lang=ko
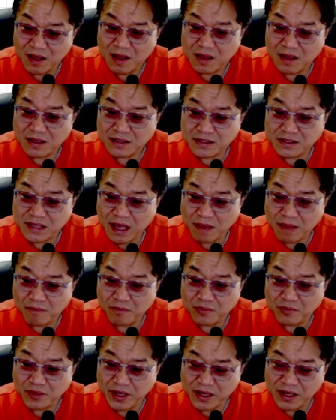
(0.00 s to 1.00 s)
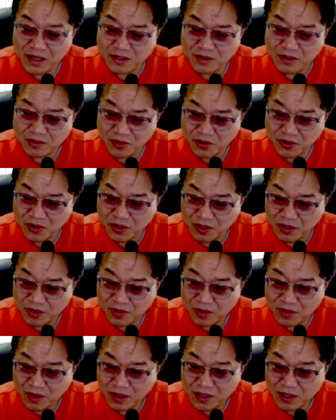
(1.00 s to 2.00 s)
3분의 1 정도는
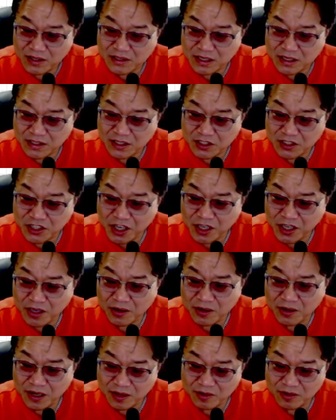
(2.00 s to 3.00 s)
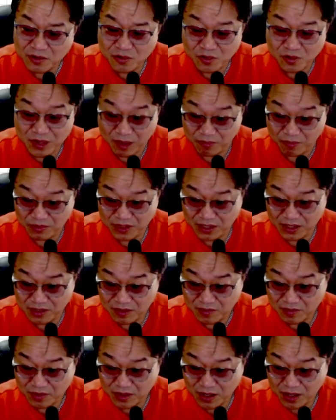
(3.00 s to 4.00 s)
살짝 챙겨가는 것도 나쁘지 않습니다.